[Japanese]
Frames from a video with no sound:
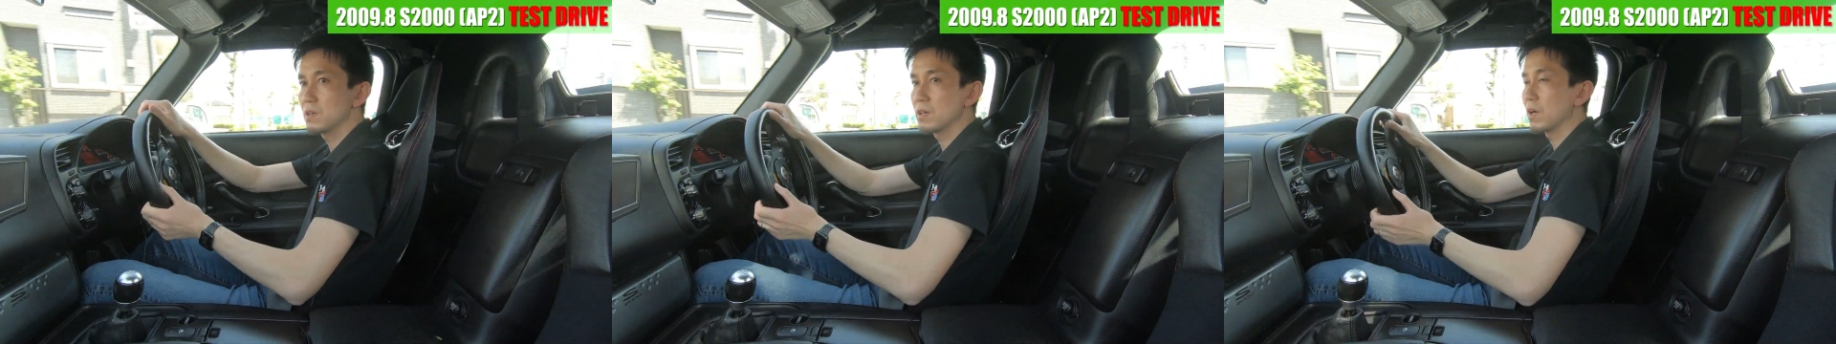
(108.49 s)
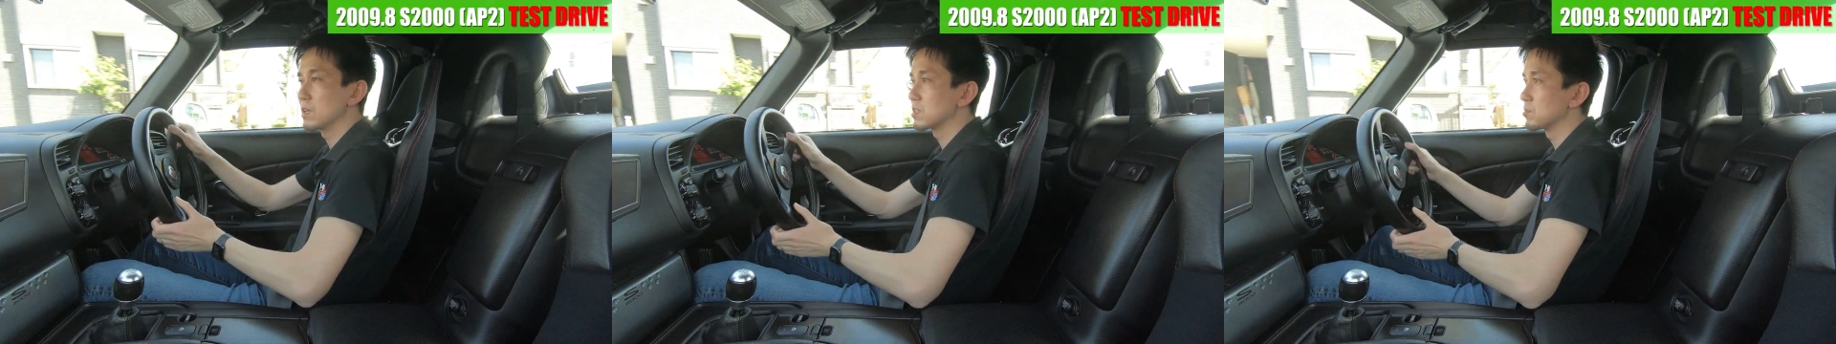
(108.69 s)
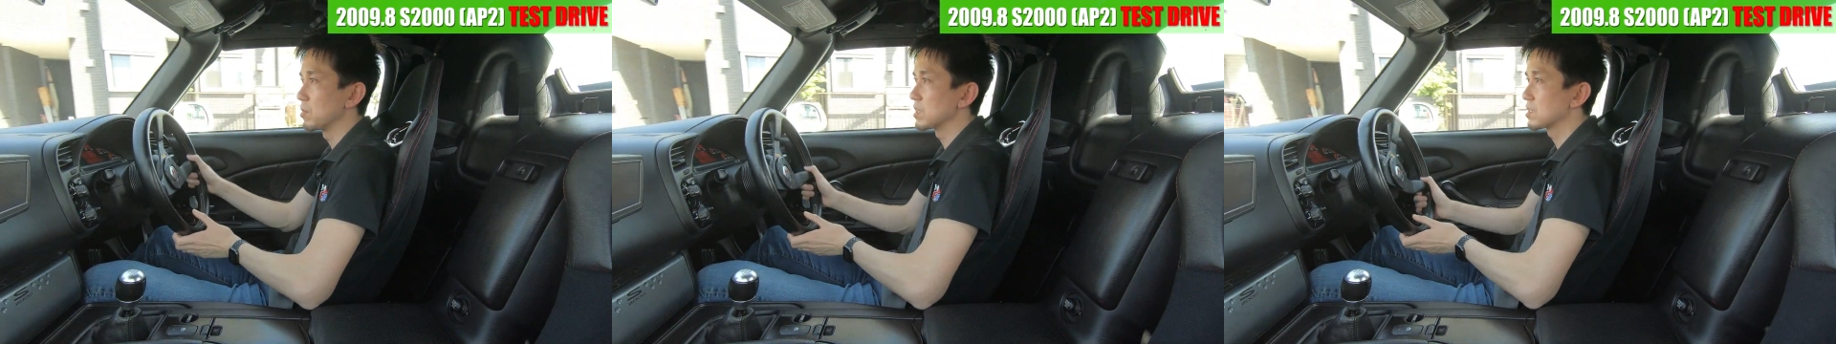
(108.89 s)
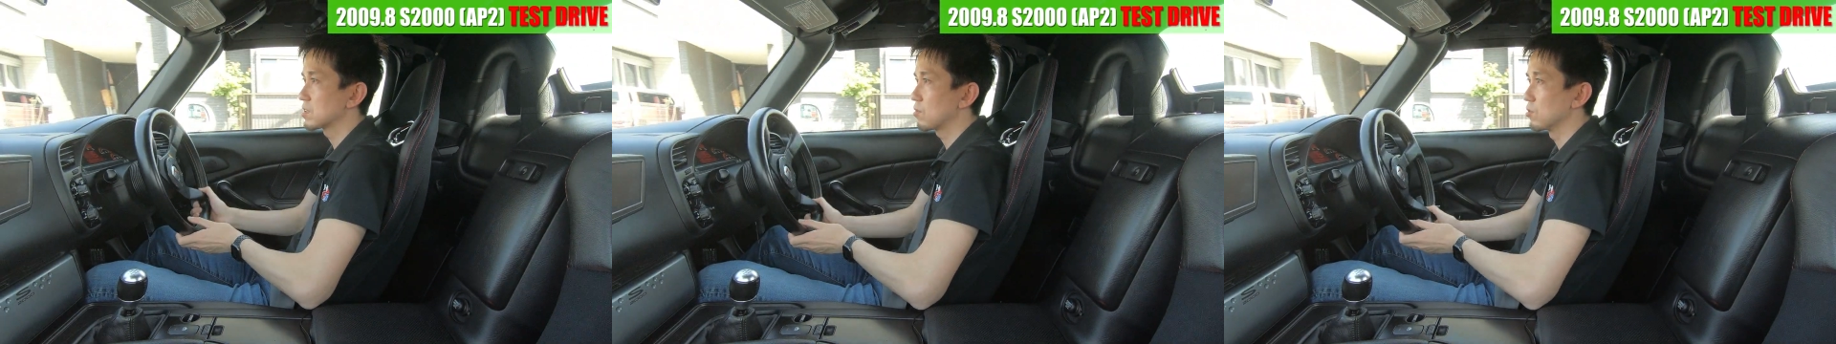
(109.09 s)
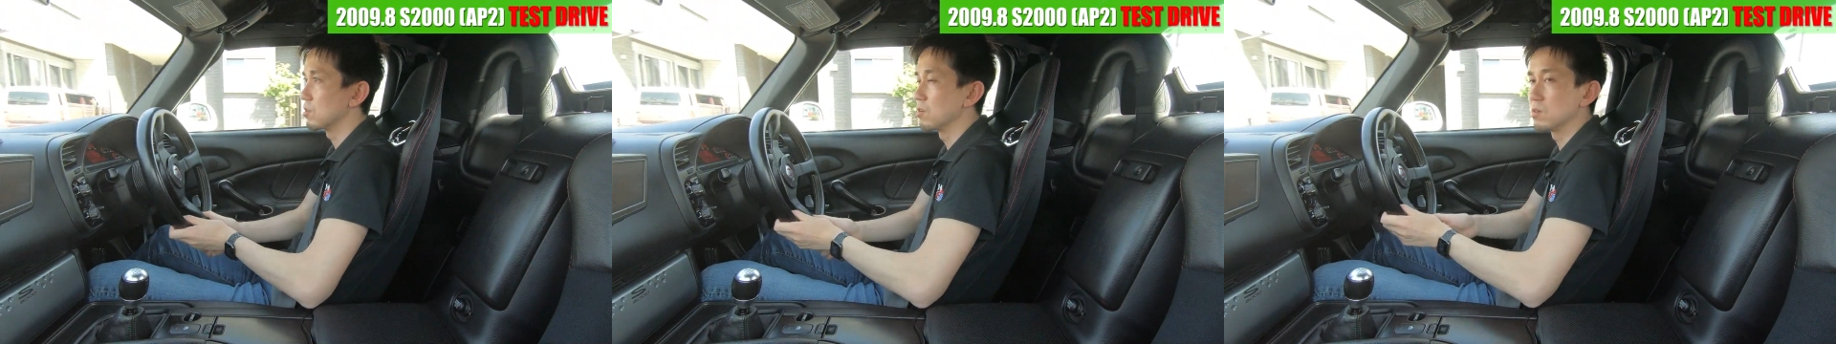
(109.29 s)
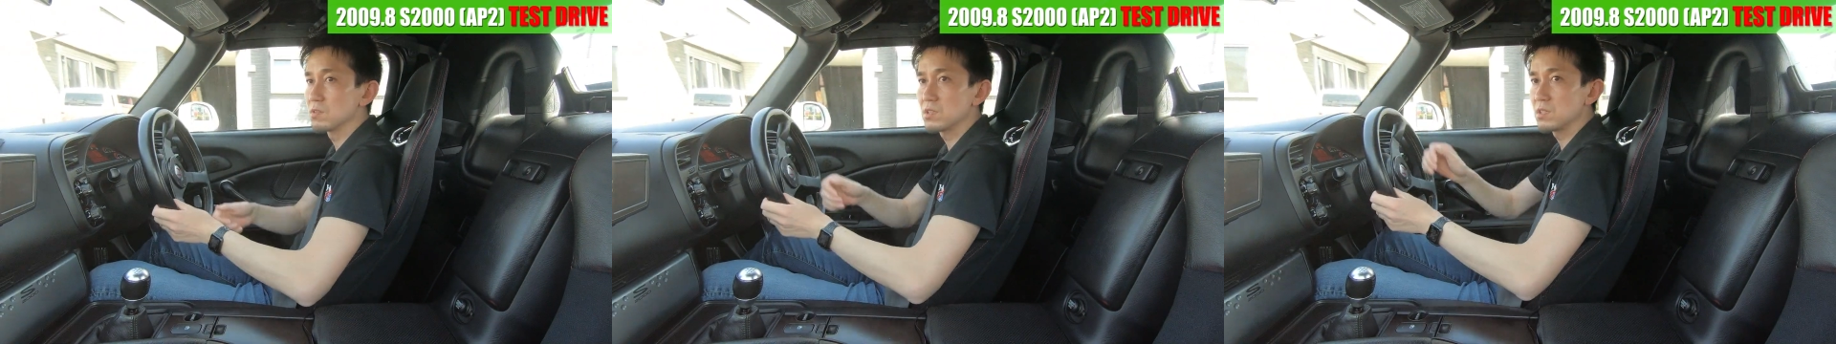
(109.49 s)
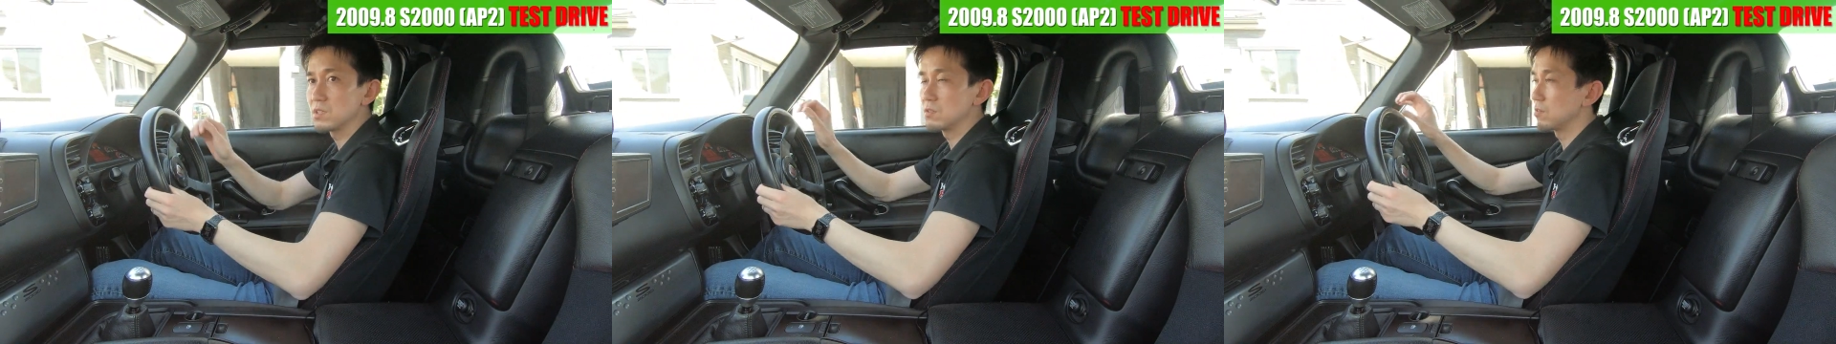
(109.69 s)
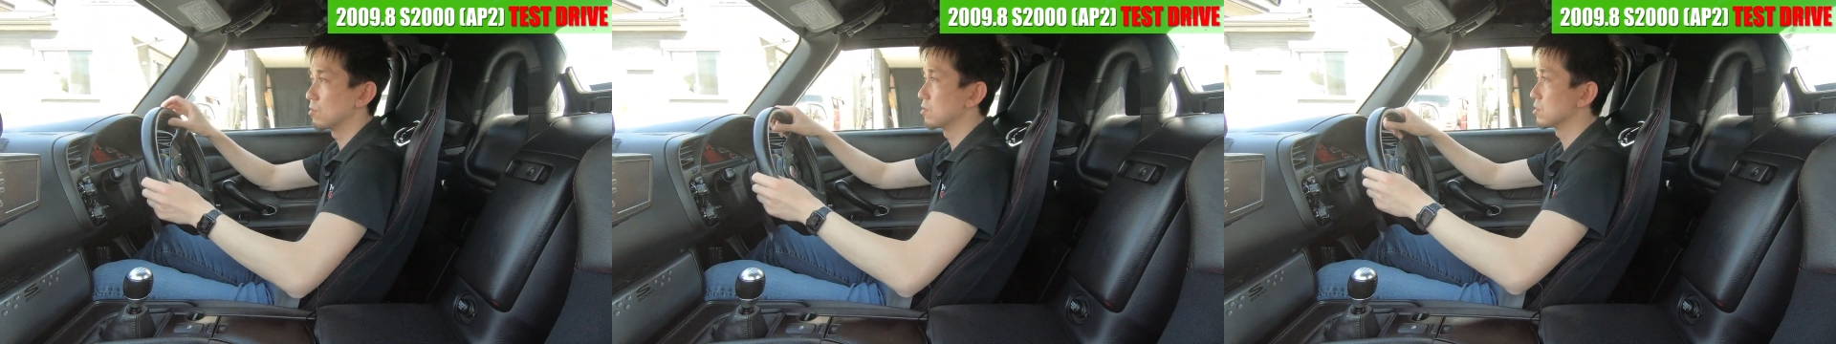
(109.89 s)
気がします、この
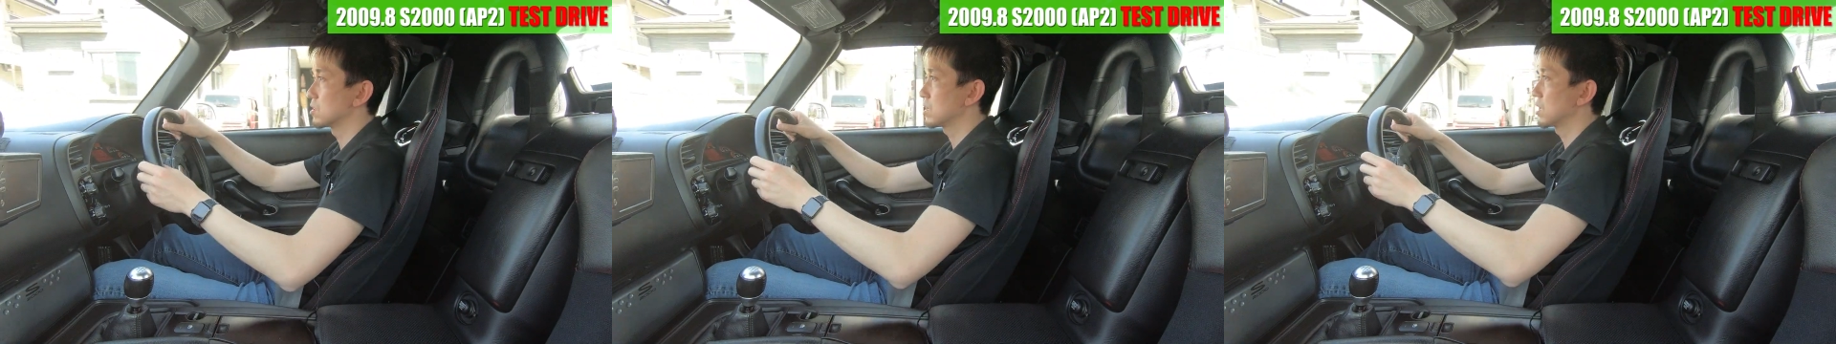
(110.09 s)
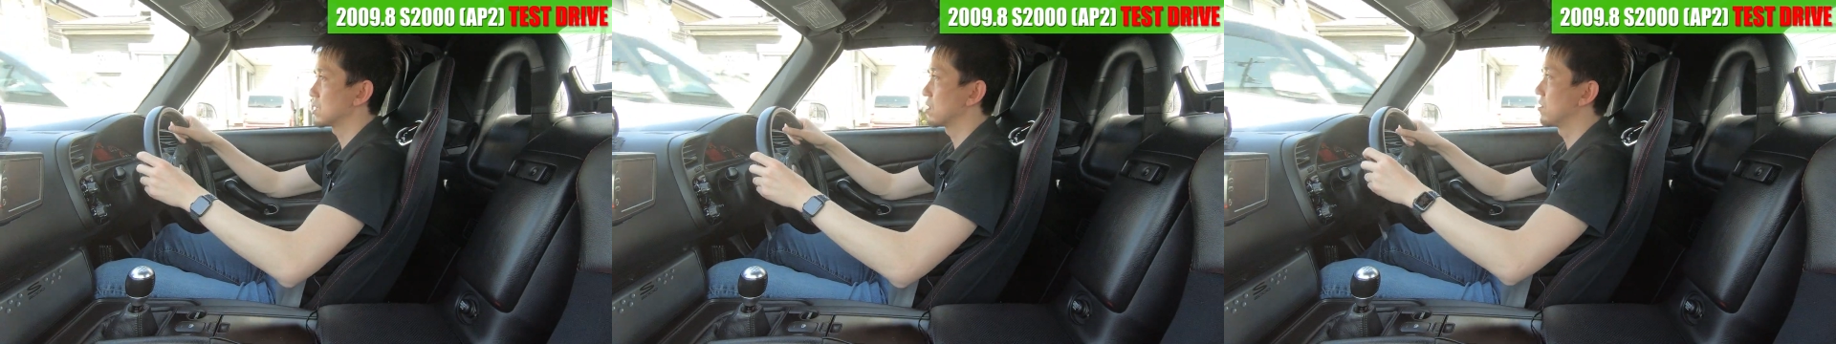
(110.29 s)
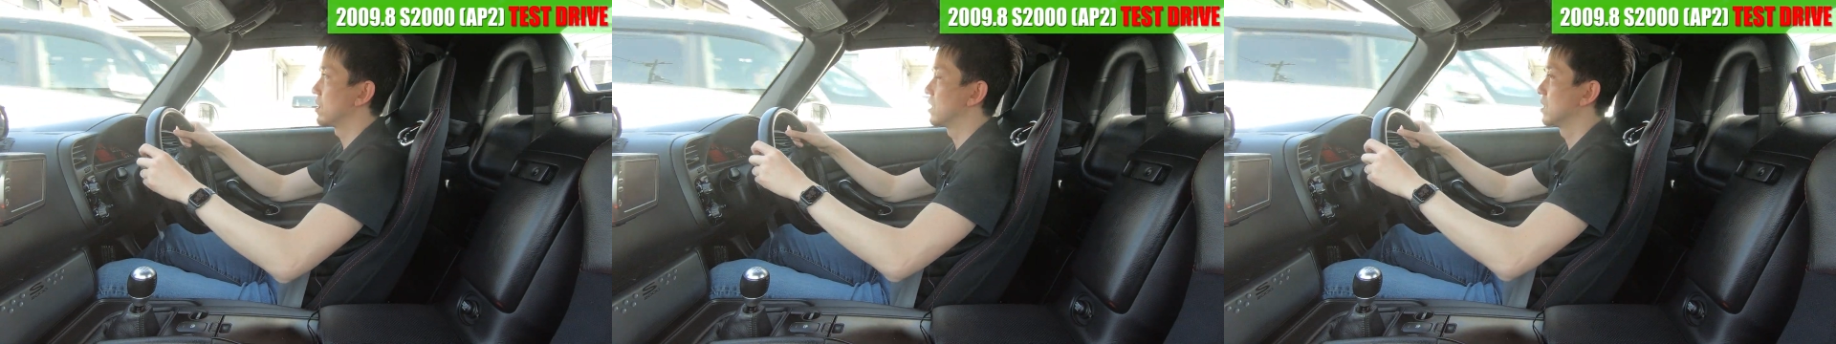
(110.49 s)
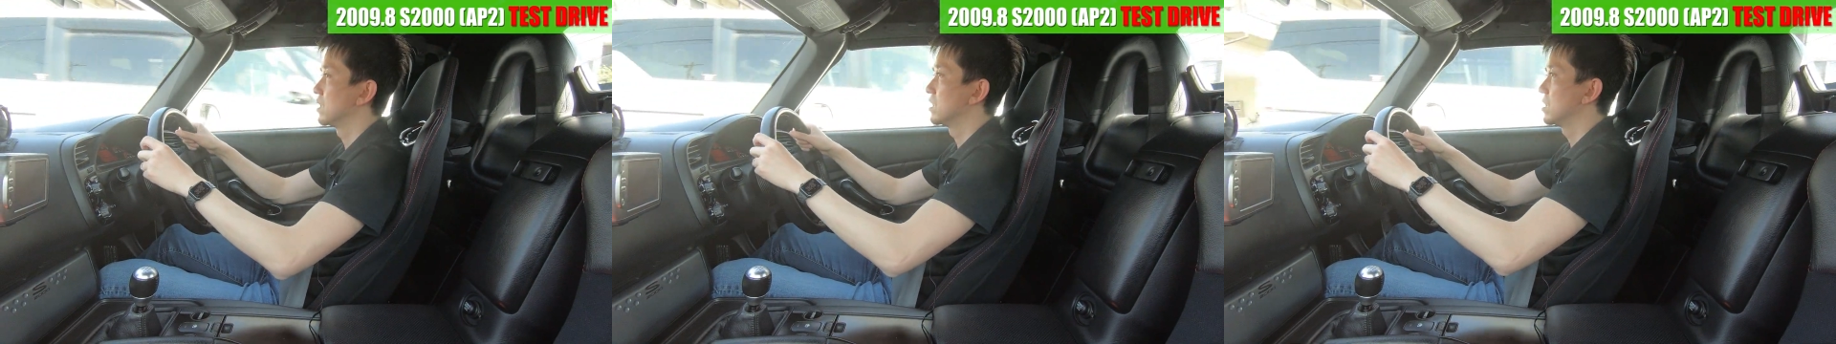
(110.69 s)
振動の仕方は。